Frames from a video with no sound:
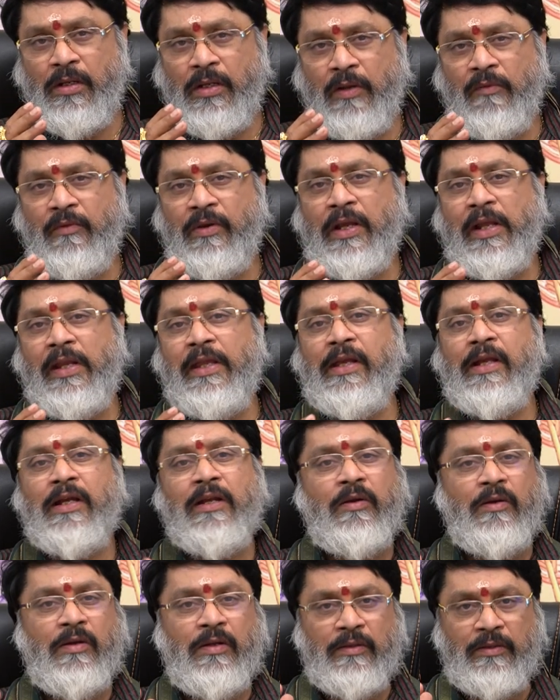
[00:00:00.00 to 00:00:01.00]
రవి కలయిక
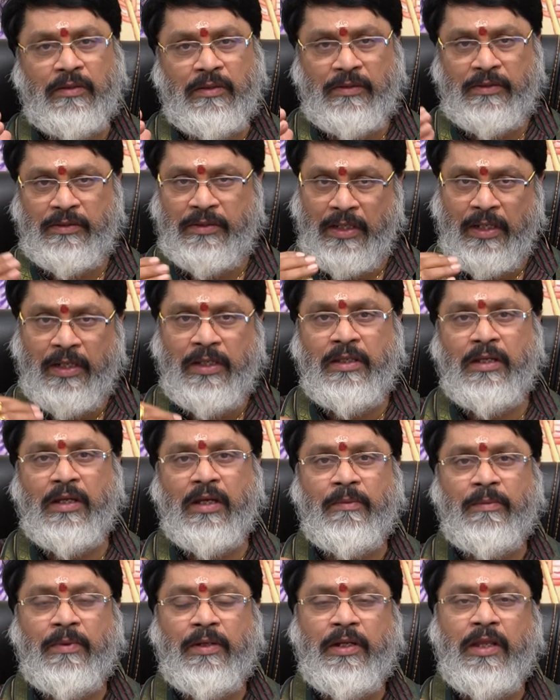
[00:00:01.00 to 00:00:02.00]
జారింది
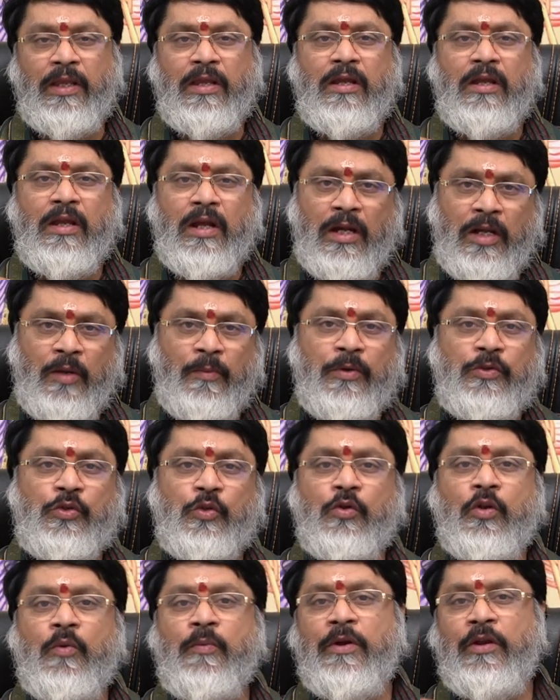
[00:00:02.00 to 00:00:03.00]
కాబట్టి అంటే ఇప్పుడు
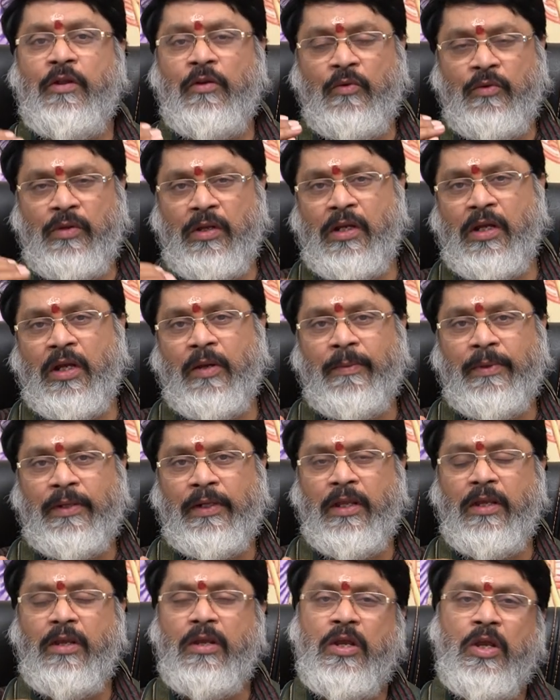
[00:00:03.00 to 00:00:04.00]
శుక్రమౌడిలో ఉన్నాం
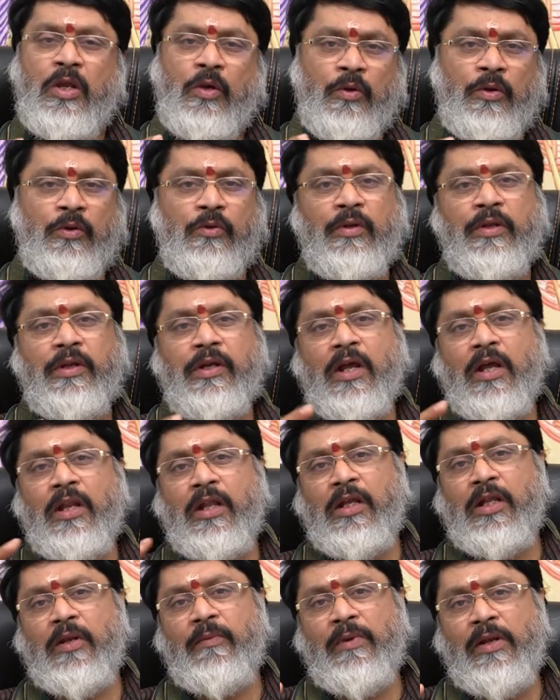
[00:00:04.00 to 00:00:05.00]
కాబట్టి కొన్ని కొన్ని
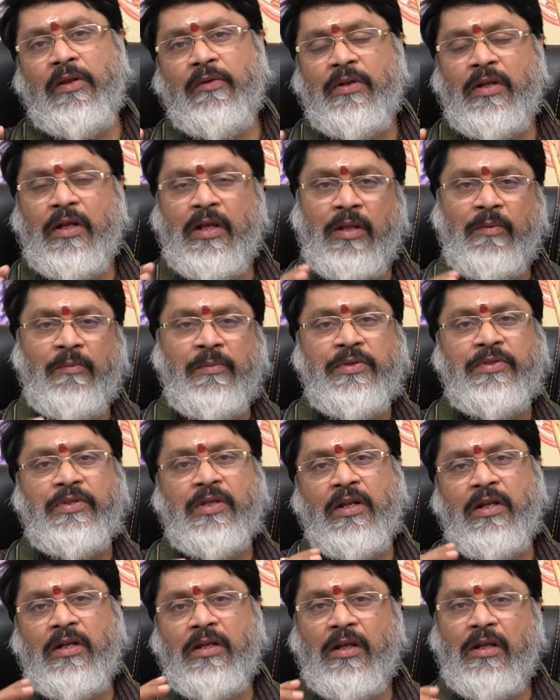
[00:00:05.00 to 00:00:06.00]
కార్యక్రమాలు ఏమైనా
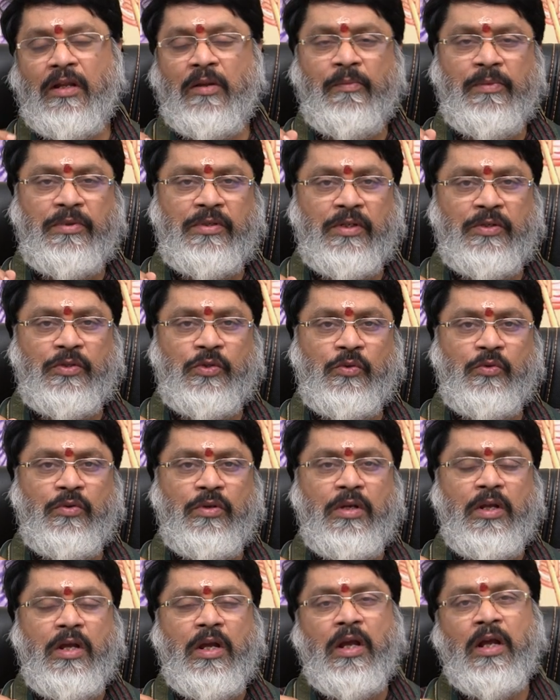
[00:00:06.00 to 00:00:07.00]
ఆరంభించాలంటే ఆరంభించవచ్చు
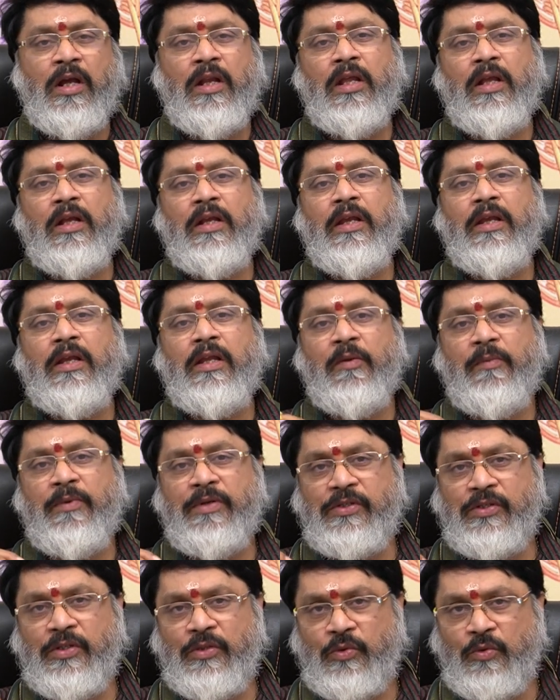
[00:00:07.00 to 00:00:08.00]
అలాగే
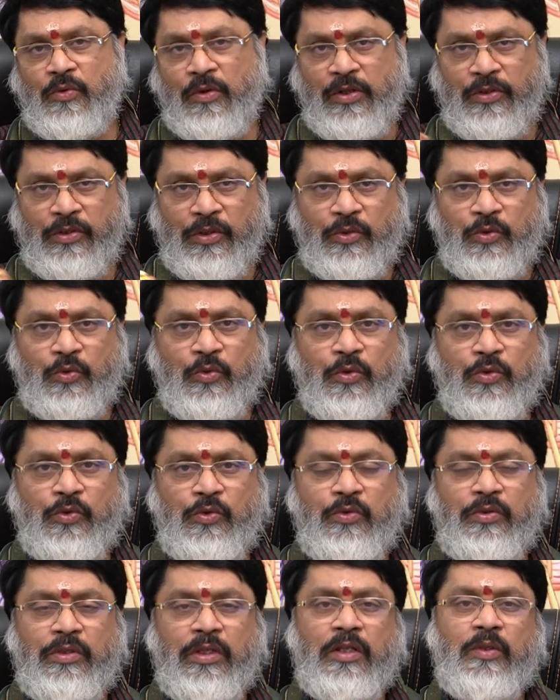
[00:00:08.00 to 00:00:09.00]
అగ్రిమెంట్స్ చేసుకోవాలని
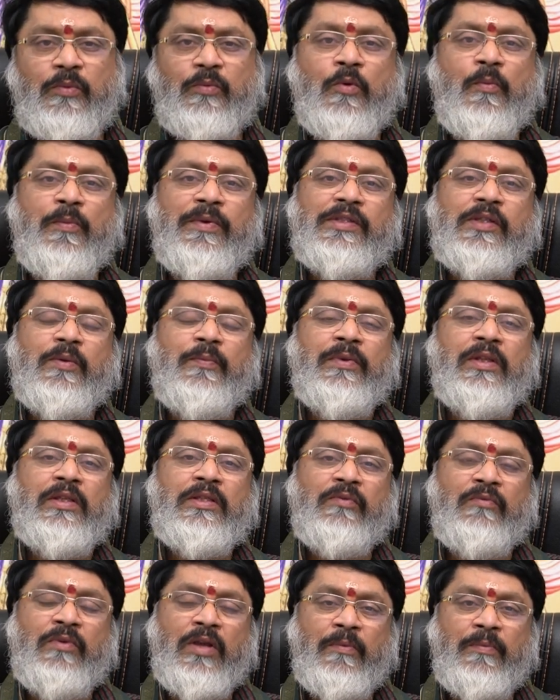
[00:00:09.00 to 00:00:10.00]
చేసుకోవచ్చు తర్వాత భూమికి
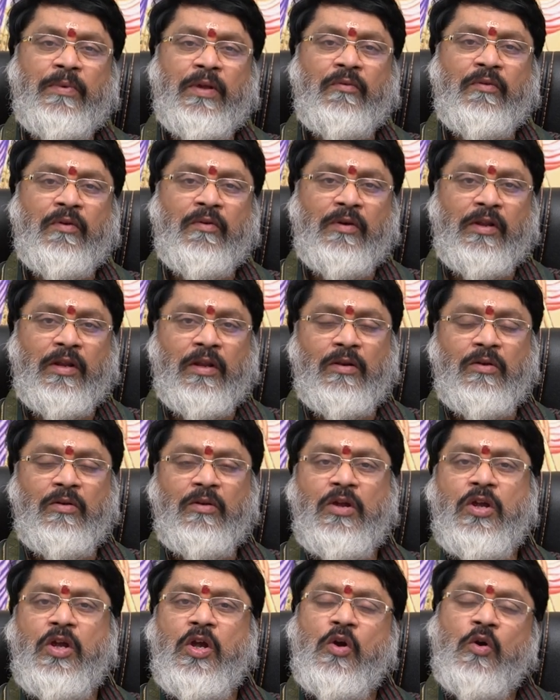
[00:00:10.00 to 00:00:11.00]
సంబంధించిన వ్యాపార వ్యవహారాల్లో
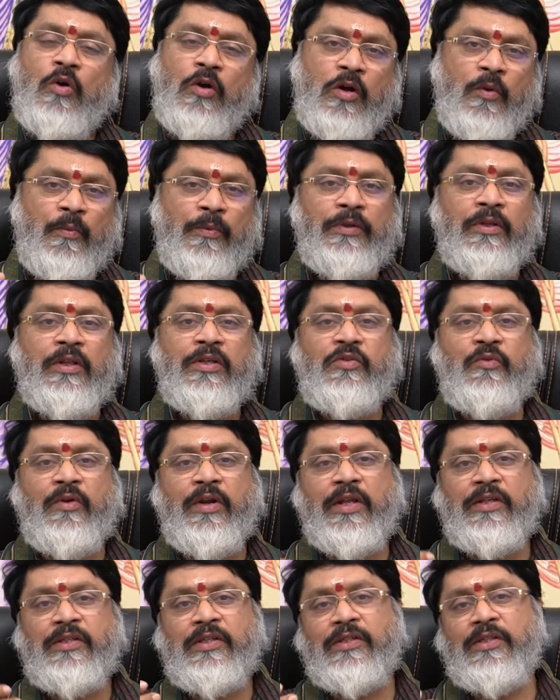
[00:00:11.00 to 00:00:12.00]
ఒక ముందంజ
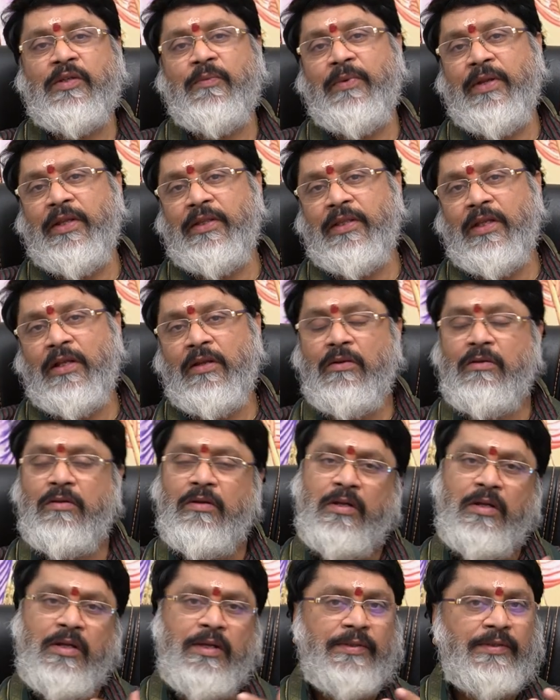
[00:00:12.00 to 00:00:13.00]
వేయడానికి చేసే ప్రయత్నాల్లో
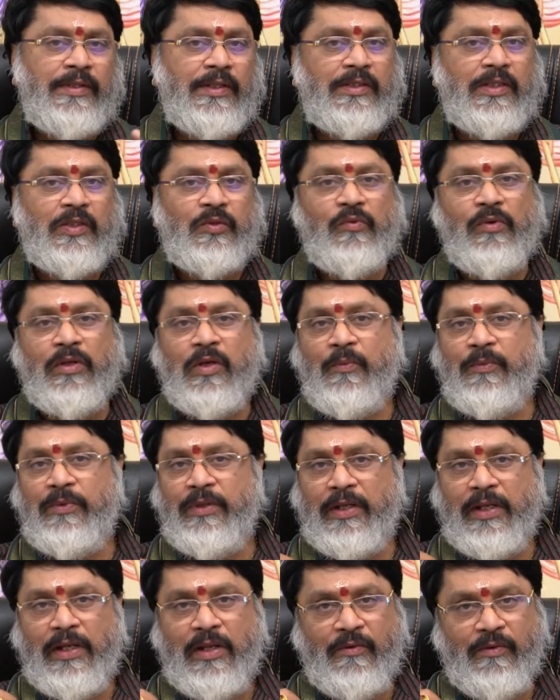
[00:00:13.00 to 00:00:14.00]
సక్సెస్ఫుల్గా
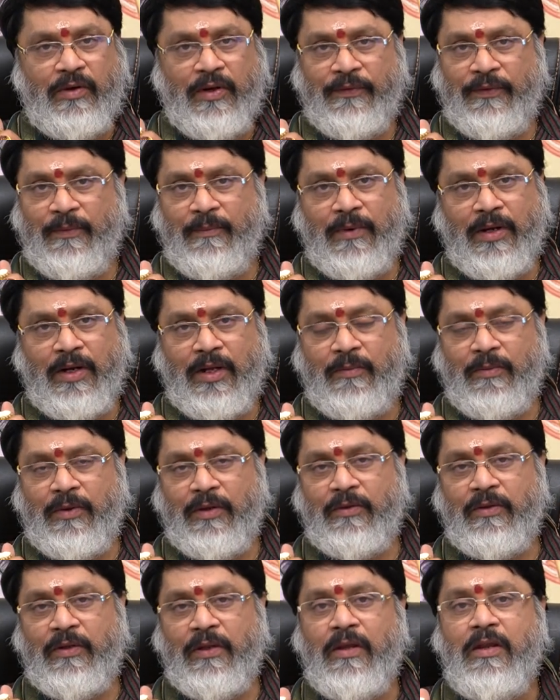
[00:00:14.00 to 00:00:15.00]
ముందుకెళ్లే అవకాశం బాగా
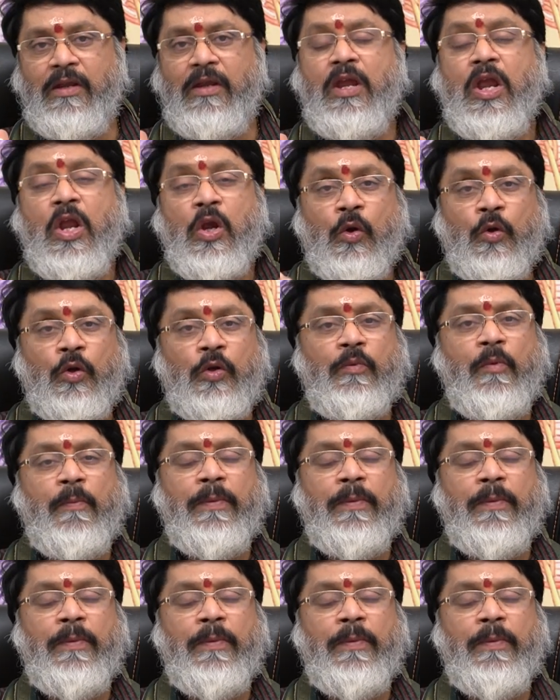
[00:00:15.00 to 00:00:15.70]
కనబడుతుంది కుటుంబ